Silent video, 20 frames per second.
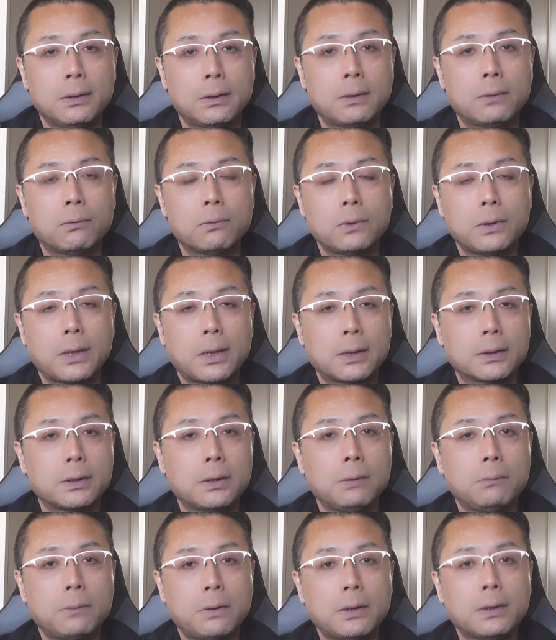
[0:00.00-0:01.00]
で特に
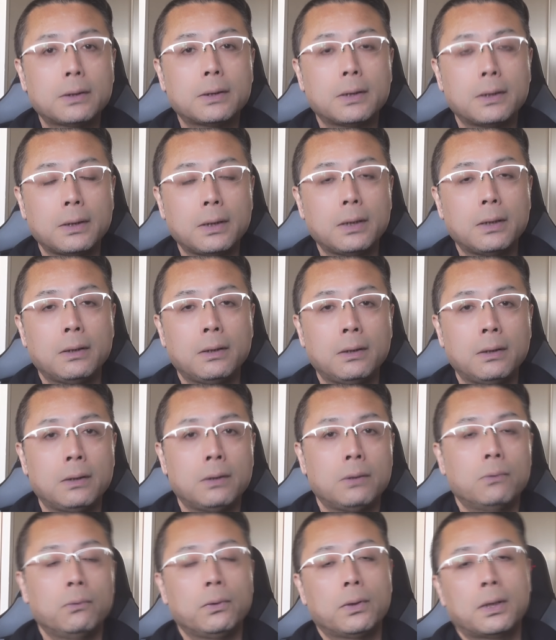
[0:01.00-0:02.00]
走り回ってね、
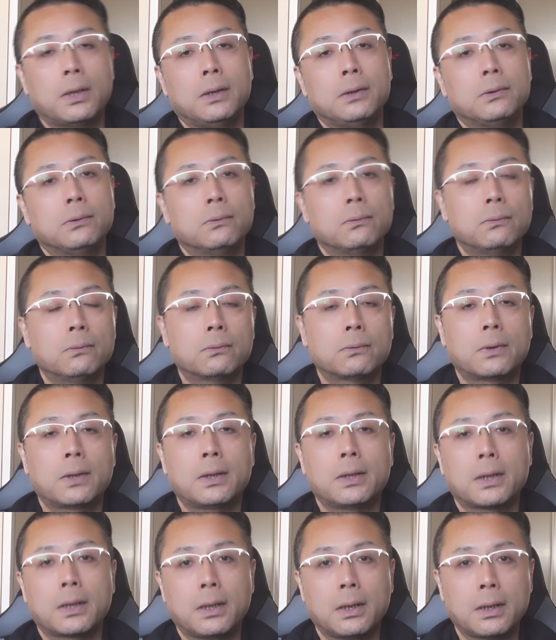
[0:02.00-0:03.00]
えー、広い会場を取
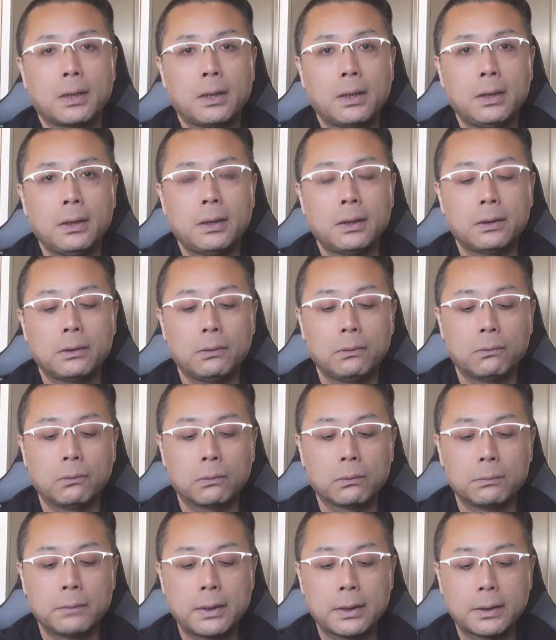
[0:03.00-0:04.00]
らなきゃいけないなんていう
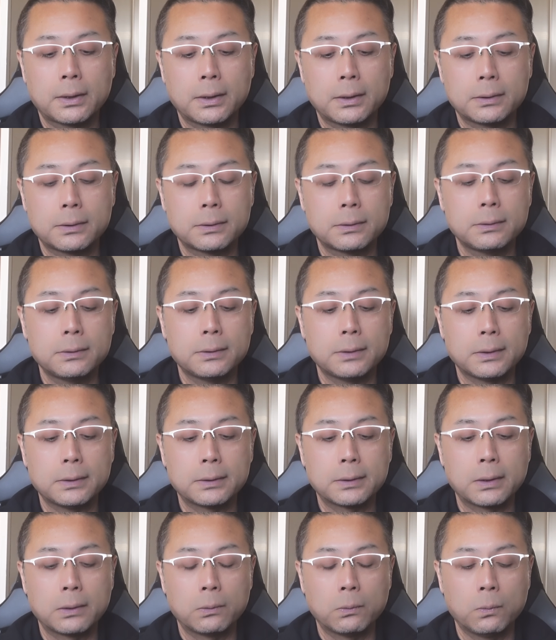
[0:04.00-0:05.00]
こともあったりするんで
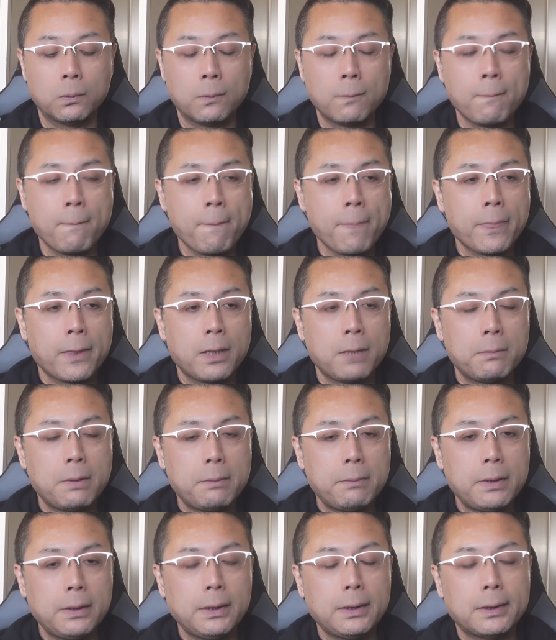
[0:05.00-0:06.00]
すけど
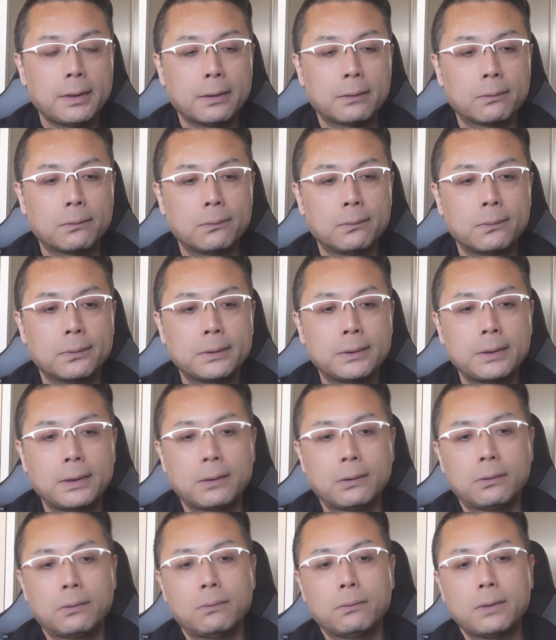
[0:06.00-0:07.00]
今までだと
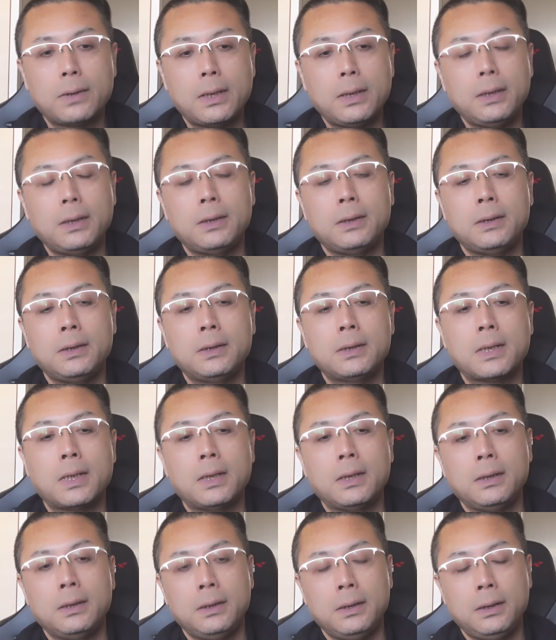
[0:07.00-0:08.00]
Z92
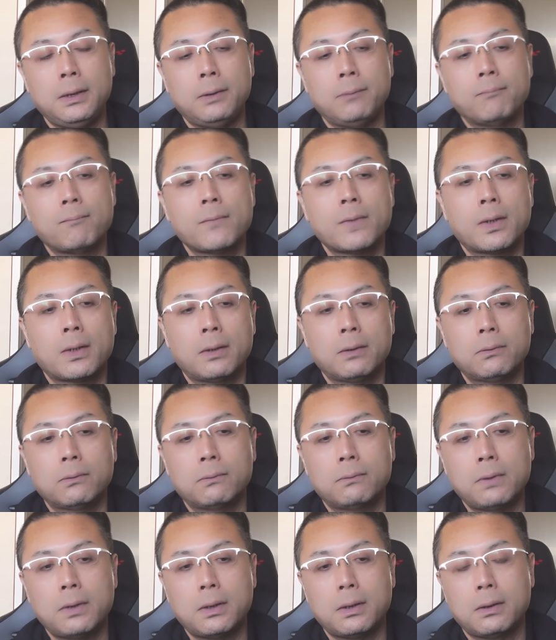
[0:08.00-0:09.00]
台にあ
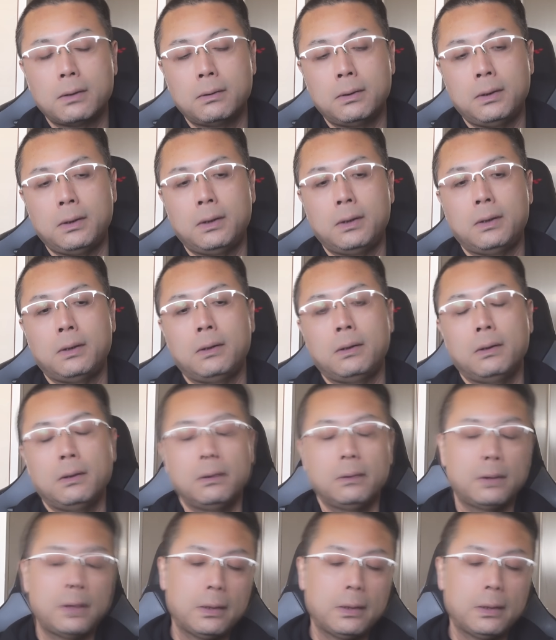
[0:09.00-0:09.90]
とは、えー、